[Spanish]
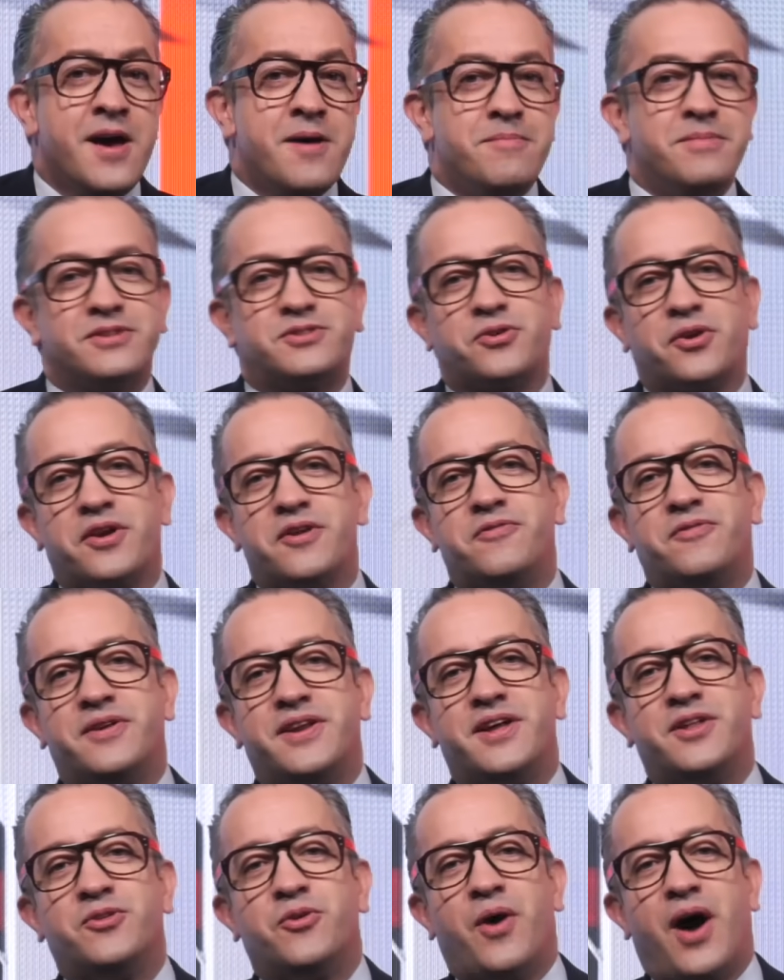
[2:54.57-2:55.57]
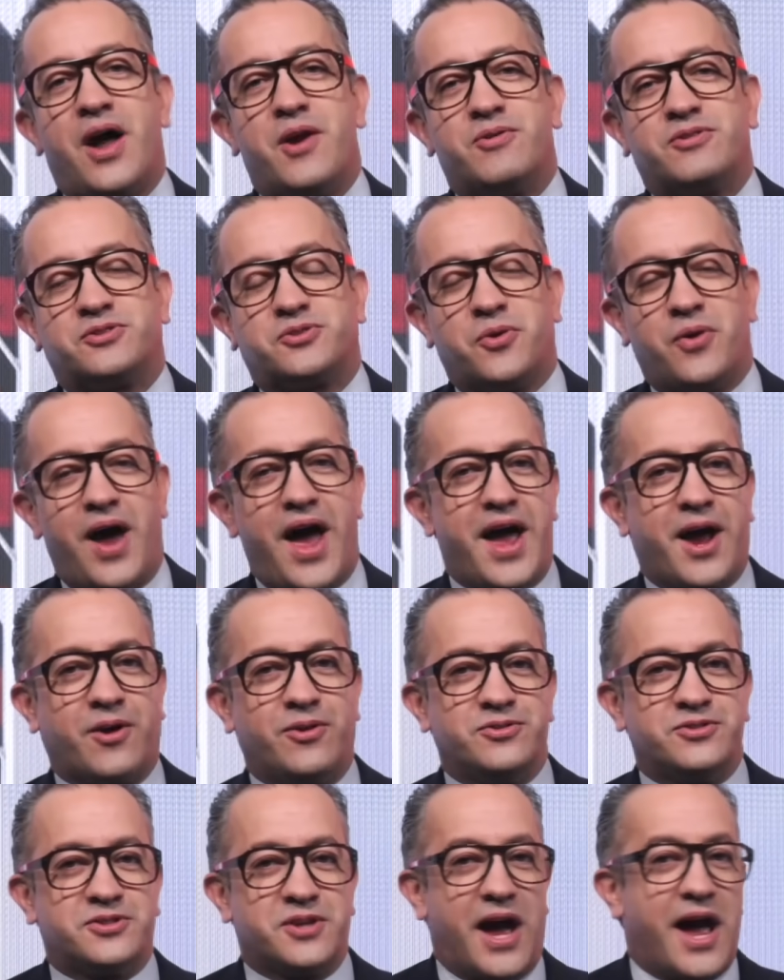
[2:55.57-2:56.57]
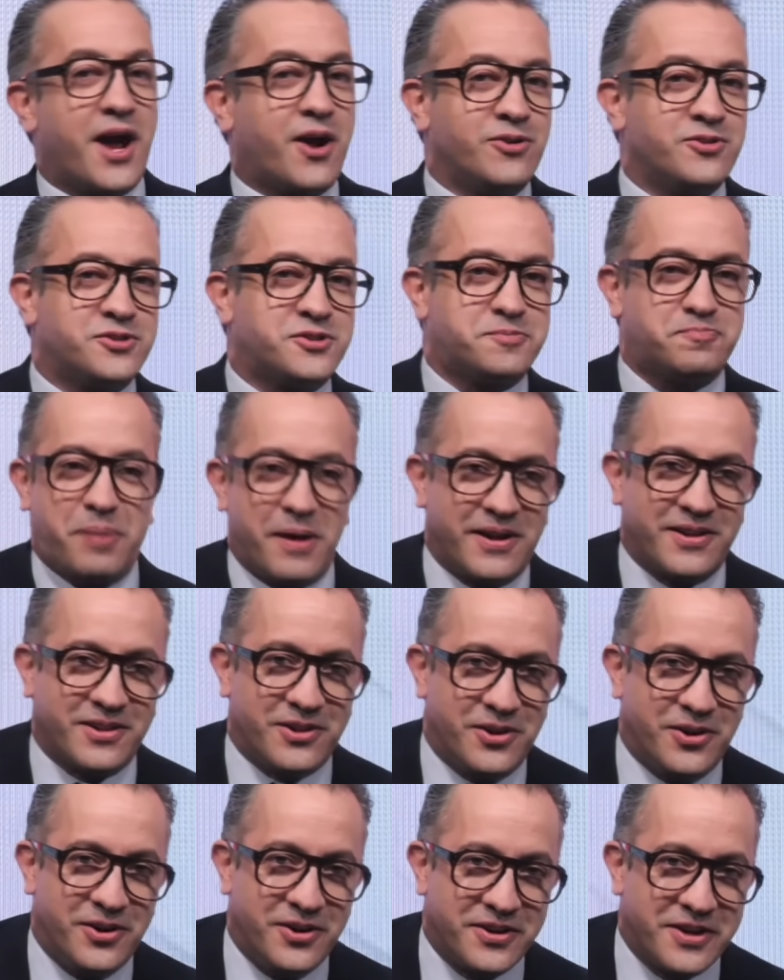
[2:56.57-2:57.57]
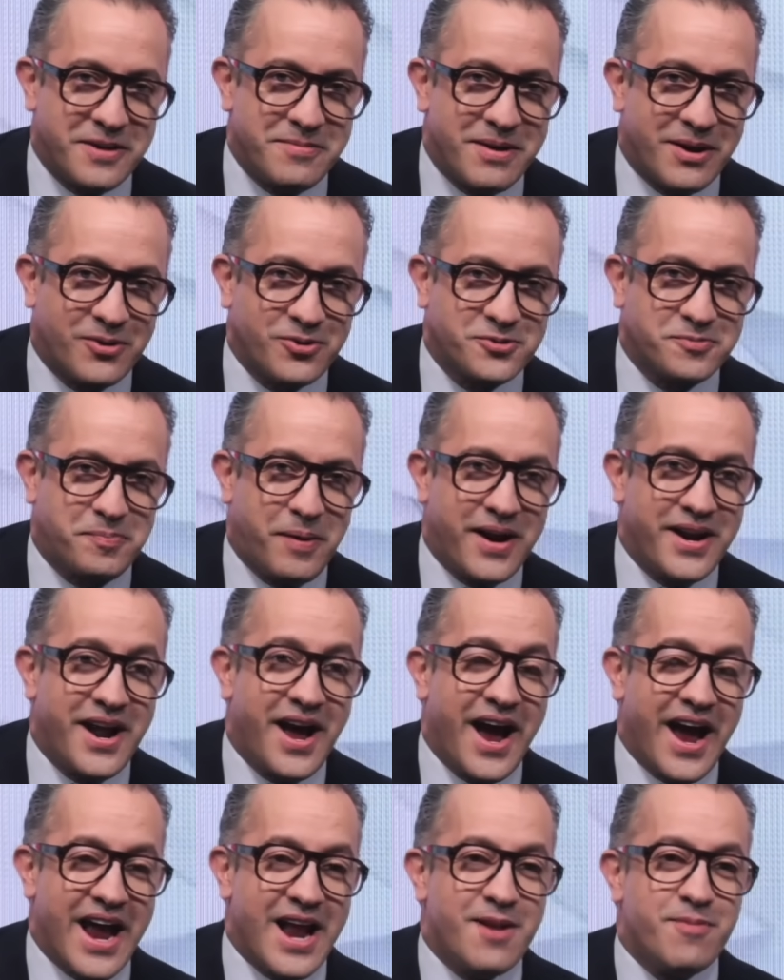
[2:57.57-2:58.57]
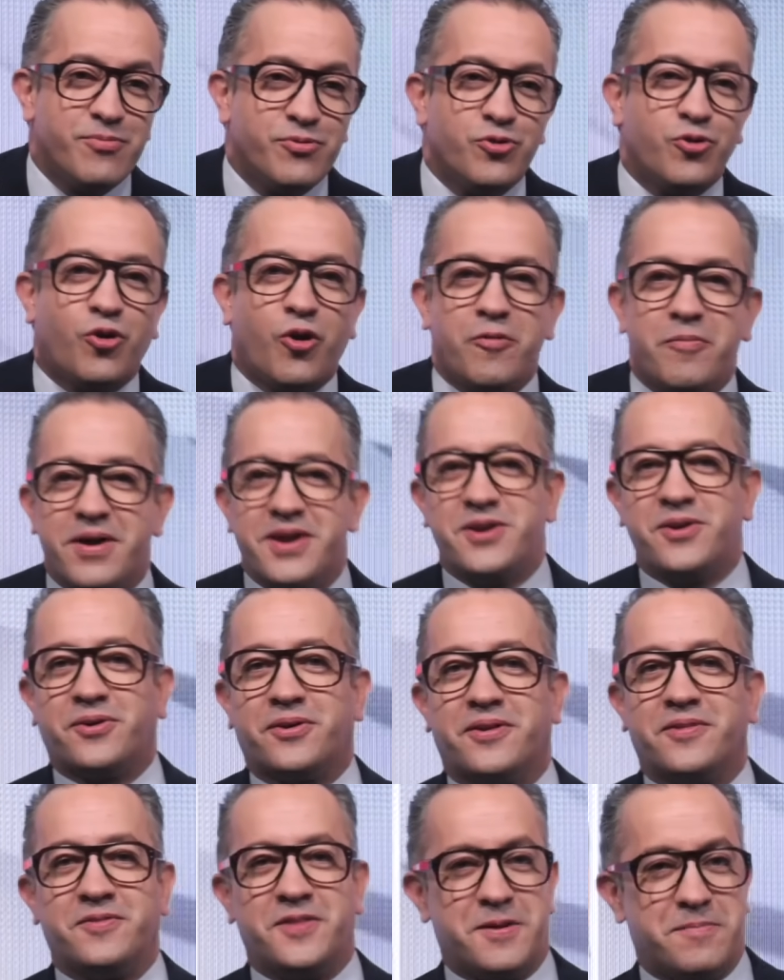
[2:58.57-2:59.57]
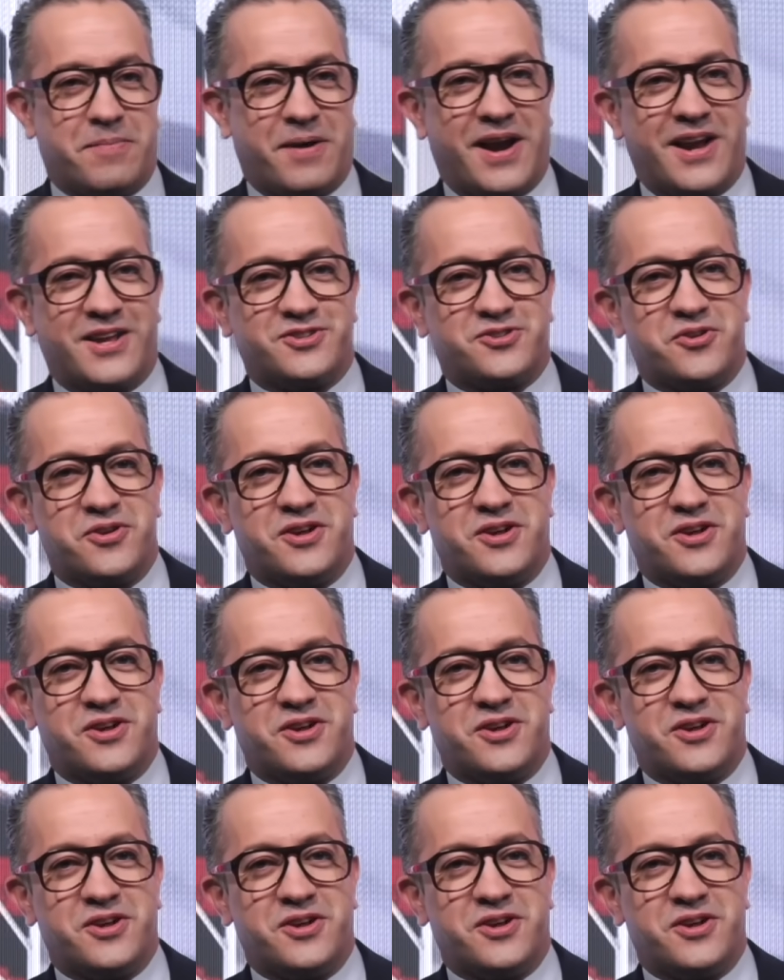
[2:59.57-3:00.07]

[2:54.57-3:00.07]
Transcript: me estoy refiriendo a nuestro Egon, Egon de Macuspana, el brujo mayor de Palacio